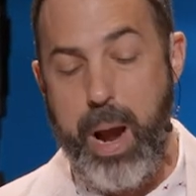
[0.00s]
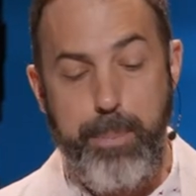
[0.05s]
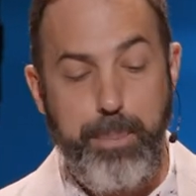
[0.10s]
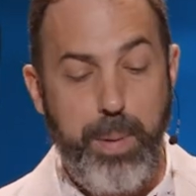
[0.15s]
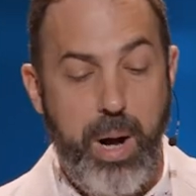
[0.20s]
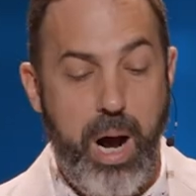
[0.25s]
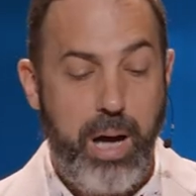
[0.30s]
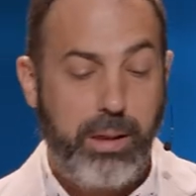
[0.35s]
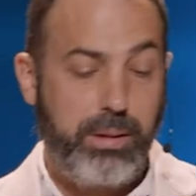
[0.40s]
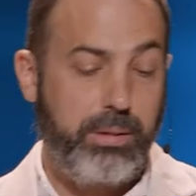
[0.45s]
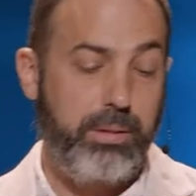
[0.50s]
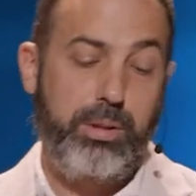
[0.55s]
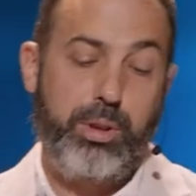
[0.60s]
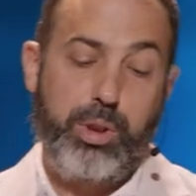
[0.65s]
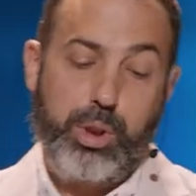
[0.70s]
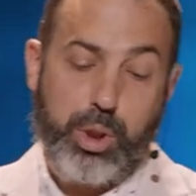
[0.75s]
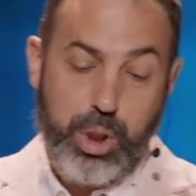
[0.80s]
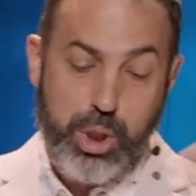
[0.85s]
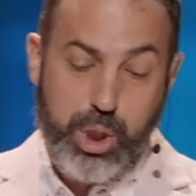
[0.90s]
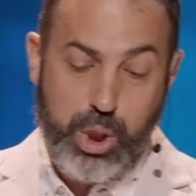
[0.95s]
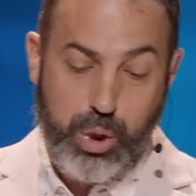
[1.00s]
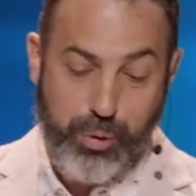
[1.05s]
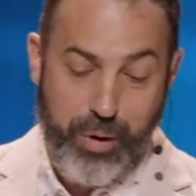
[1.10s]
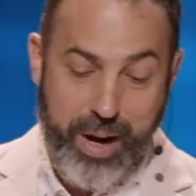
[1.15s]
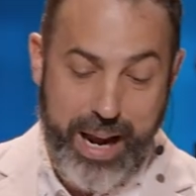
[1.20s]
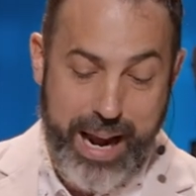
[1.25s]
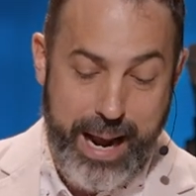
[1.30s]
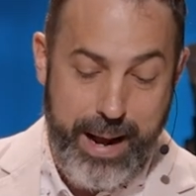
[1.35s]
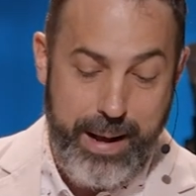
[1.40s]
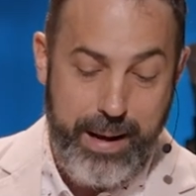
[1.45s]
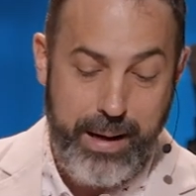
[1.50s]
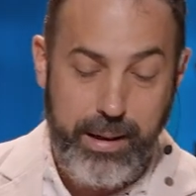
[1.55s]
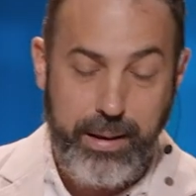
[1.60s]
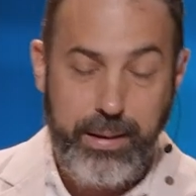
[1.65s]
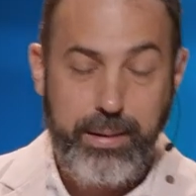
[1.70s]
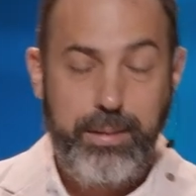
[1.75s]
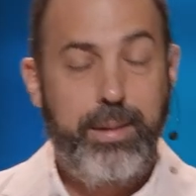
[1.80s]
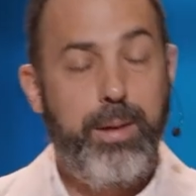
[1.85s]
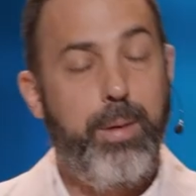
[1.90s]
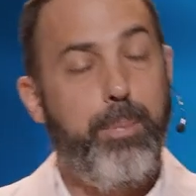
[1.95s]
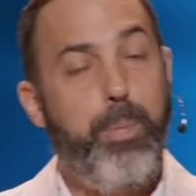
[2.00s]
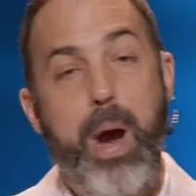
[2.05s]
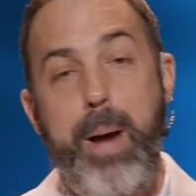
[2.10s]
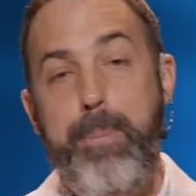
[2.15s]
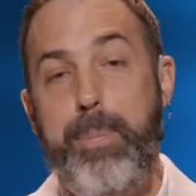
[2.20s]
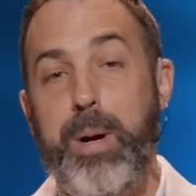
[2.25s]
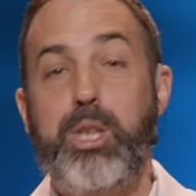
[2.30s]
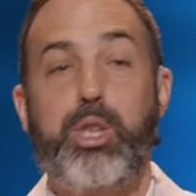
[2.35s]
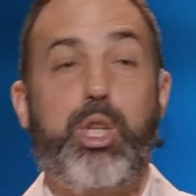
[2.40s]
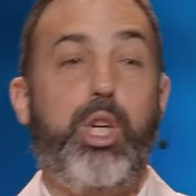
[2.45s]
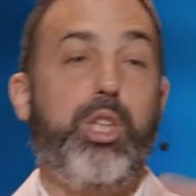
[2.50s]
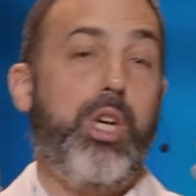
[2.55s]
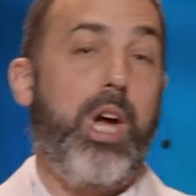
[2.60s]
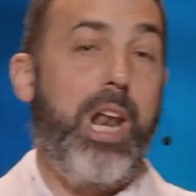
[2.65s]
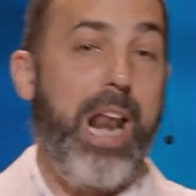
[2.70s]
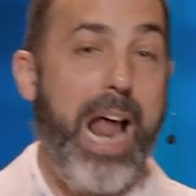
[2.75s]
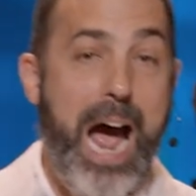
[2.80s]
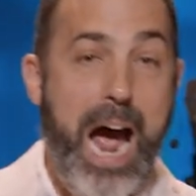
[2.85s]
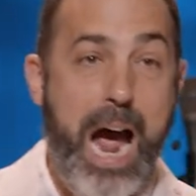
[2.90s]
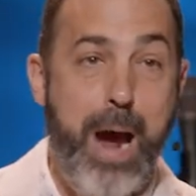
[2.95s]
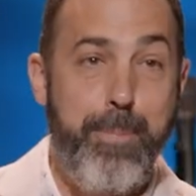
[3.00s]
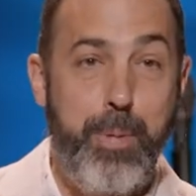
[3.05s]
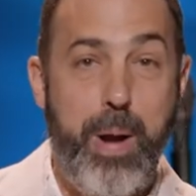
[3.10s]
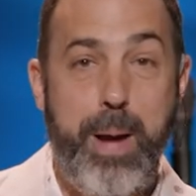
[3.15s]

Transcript: importe ce que tu fais, peu importe ce que tu as l'air,